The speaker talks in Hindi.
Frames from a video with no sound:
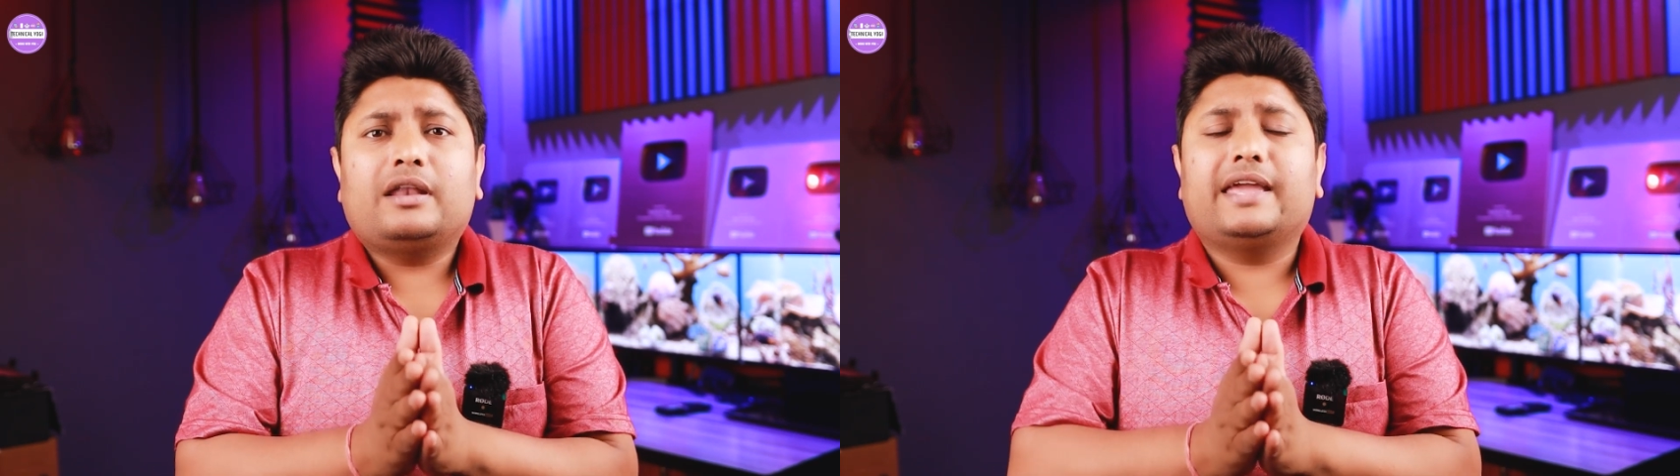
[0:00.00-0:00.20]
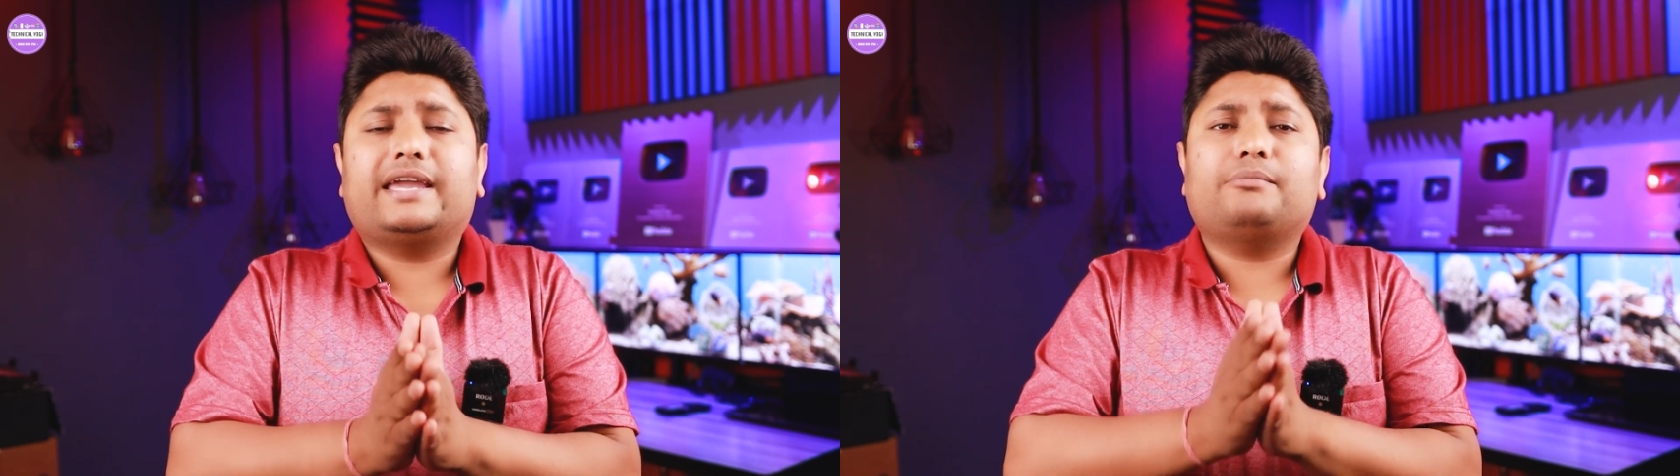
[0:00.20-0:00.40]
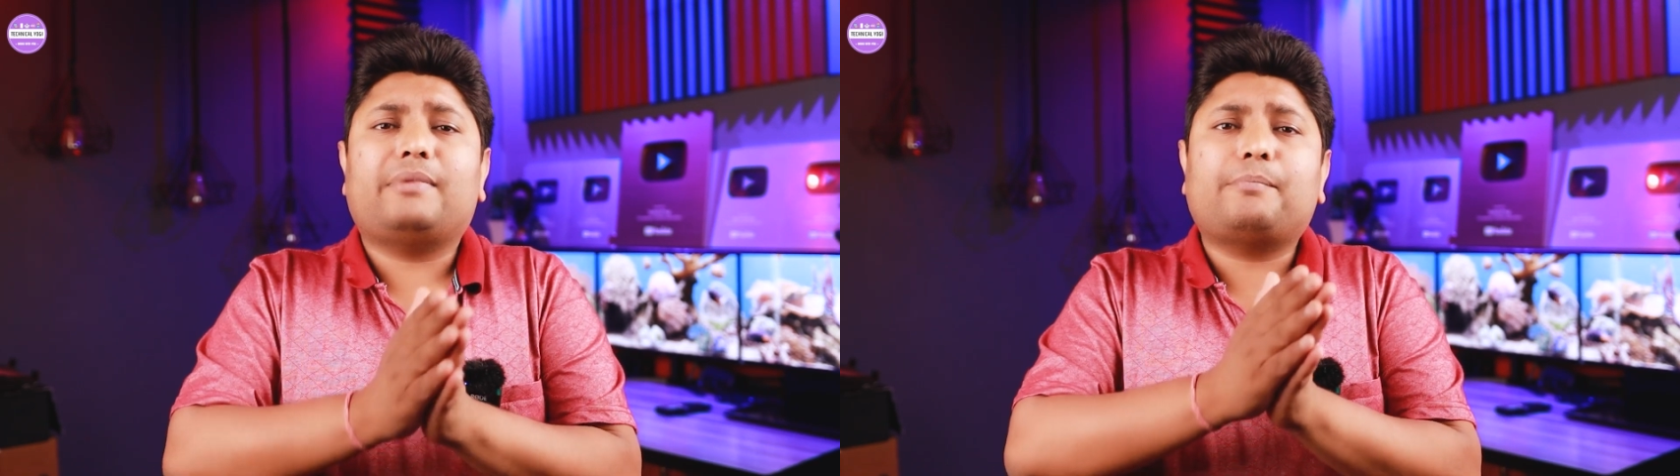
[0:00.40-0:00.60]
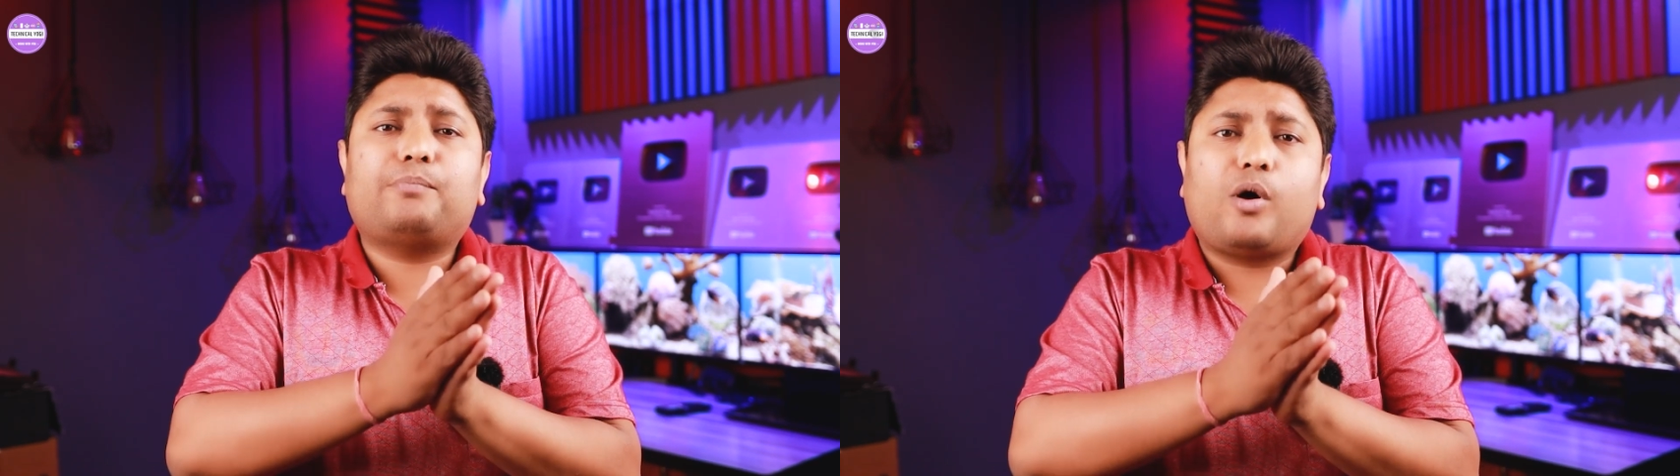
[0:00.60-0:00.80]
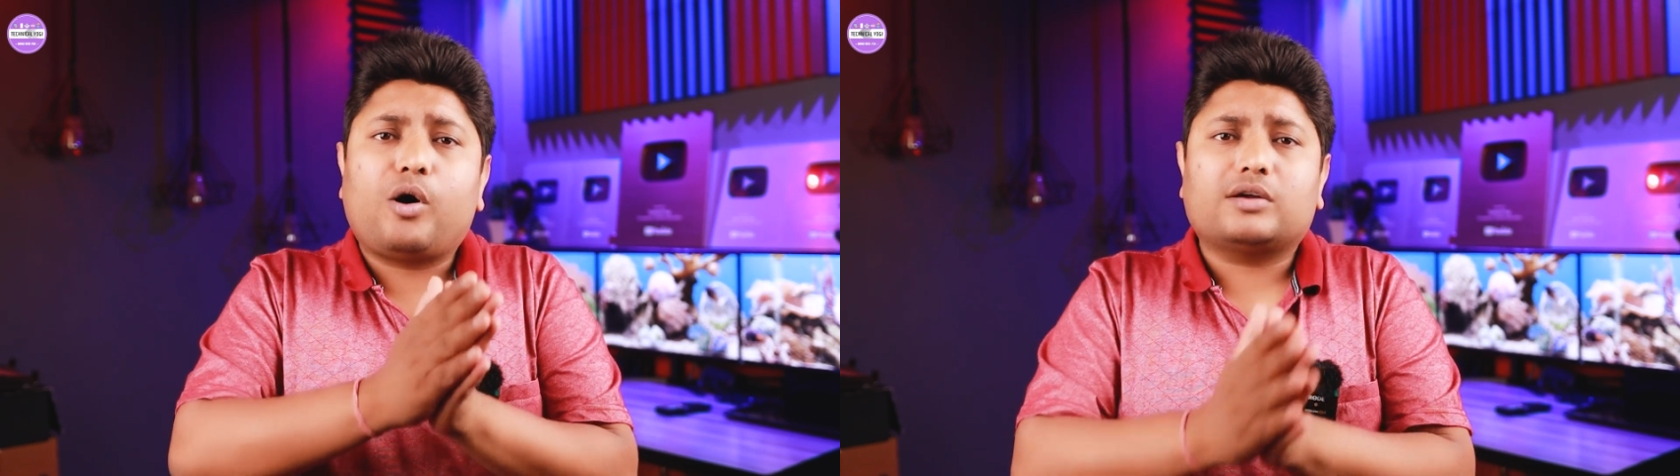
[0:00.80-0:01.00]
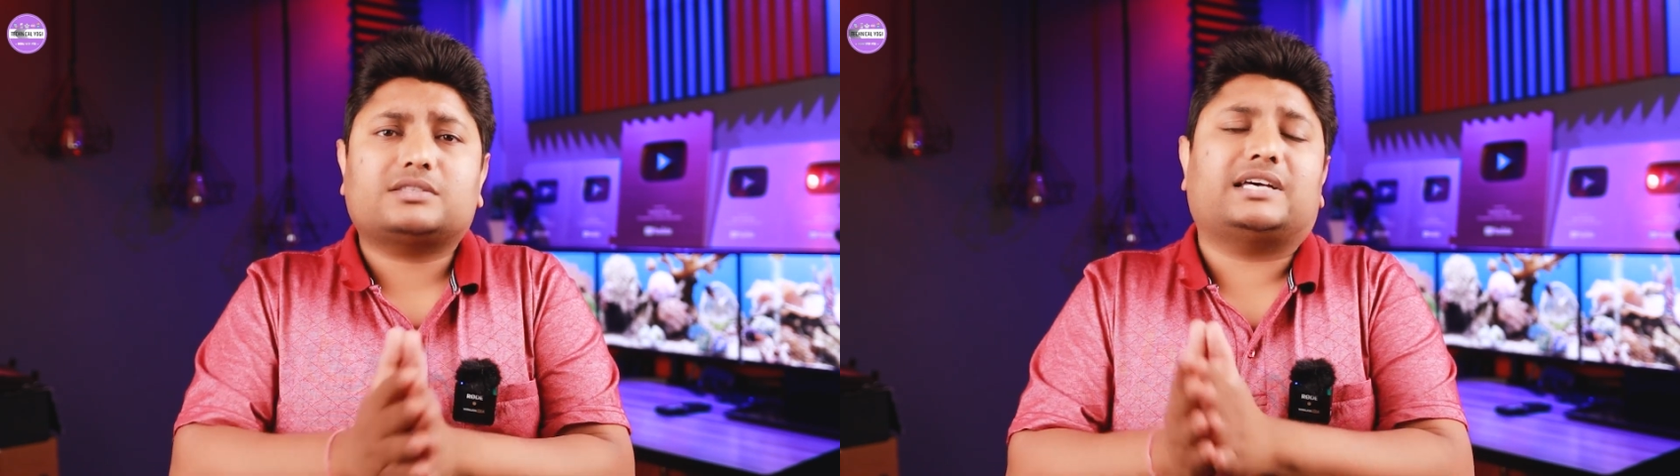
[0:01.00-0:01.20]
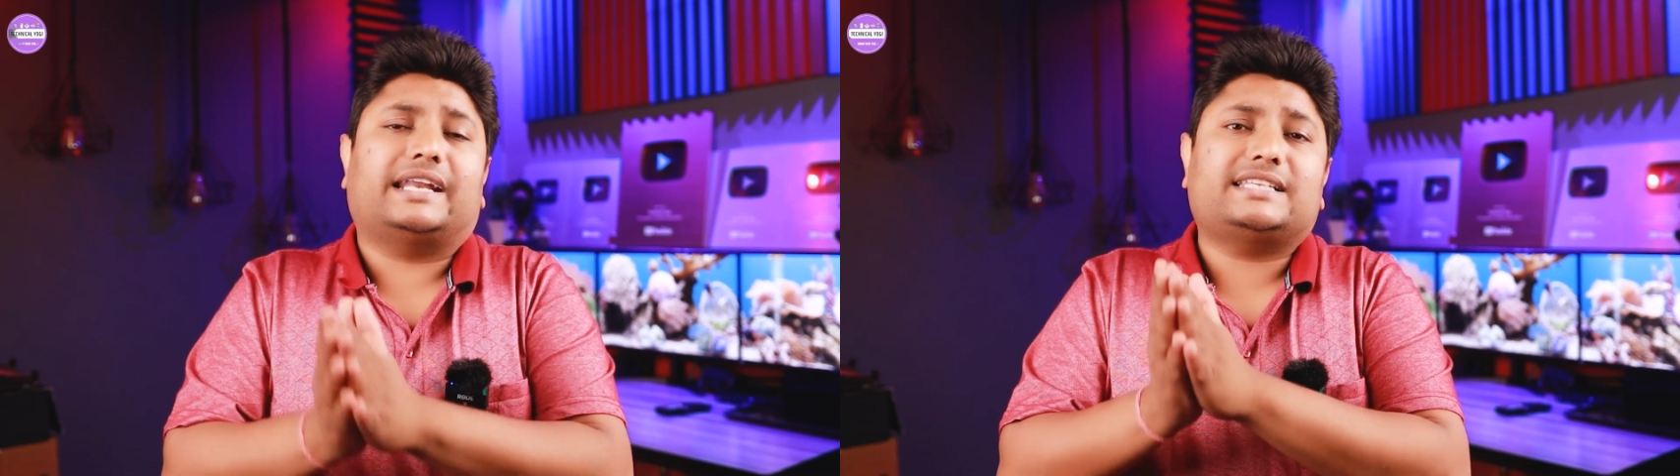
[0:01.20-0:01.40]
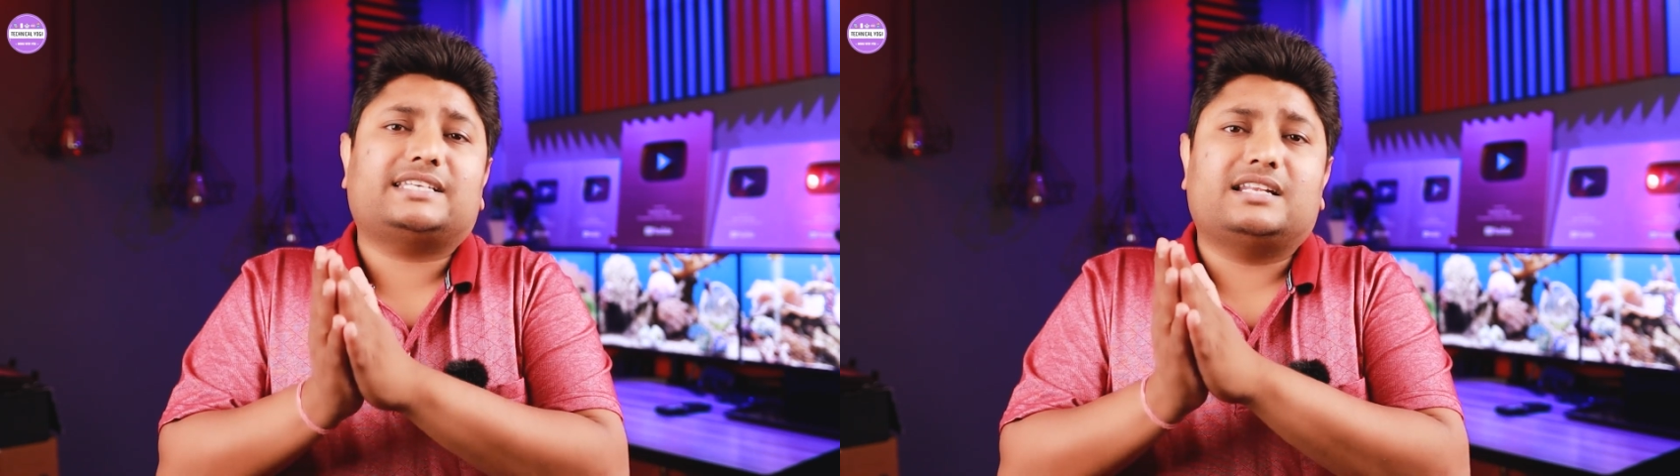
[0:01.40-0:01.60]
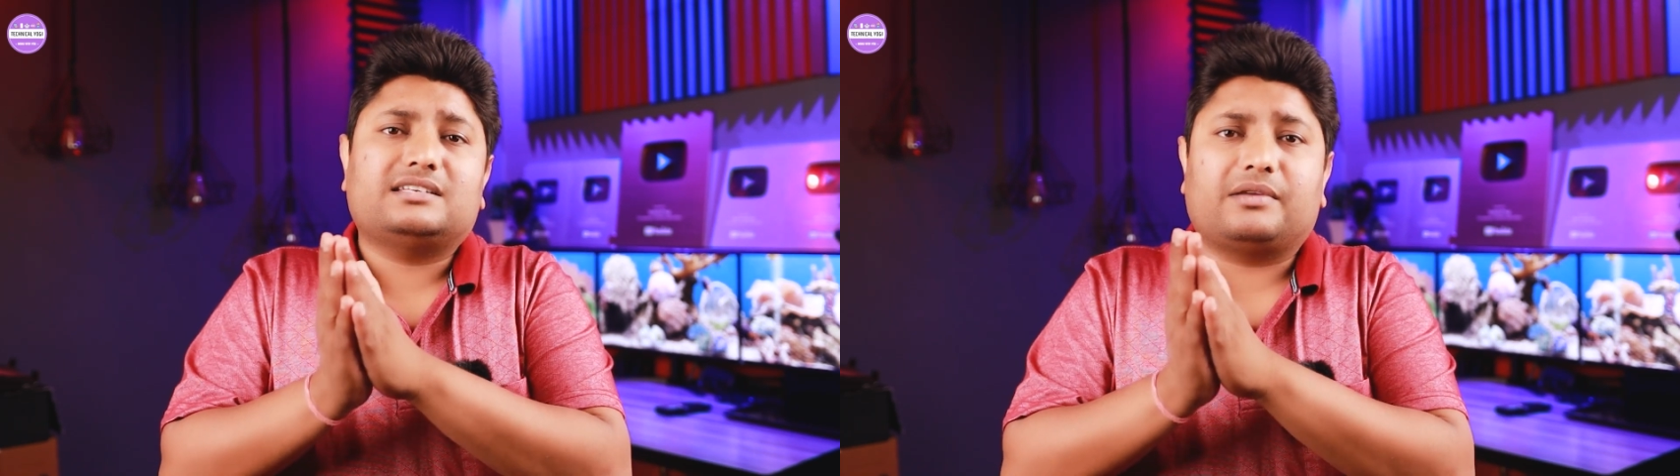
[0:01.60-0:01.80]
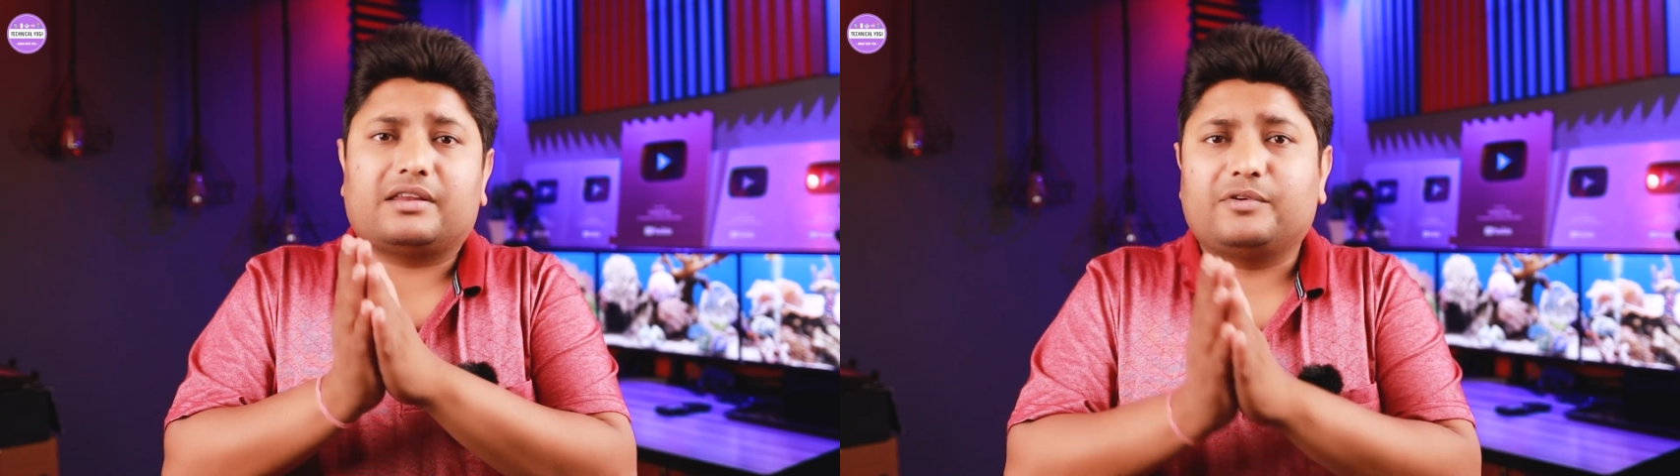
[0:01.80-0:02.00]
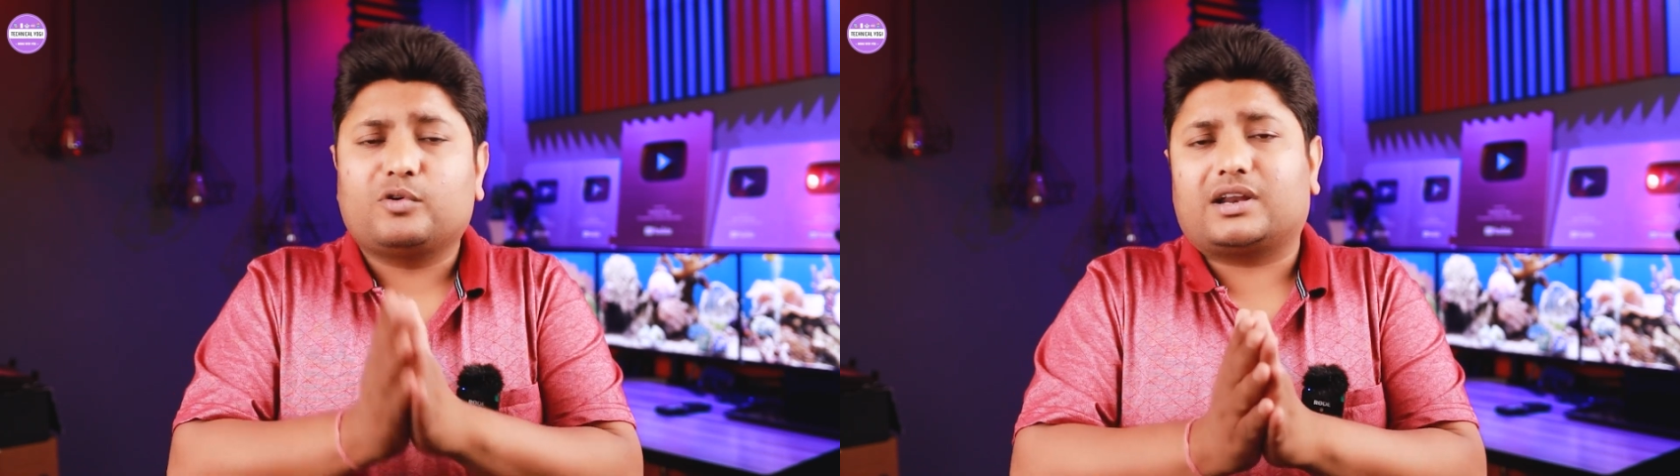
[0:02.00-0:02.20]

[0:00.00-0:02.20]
लेकिन मैं बहुत सारे चैनल जब रिव्यू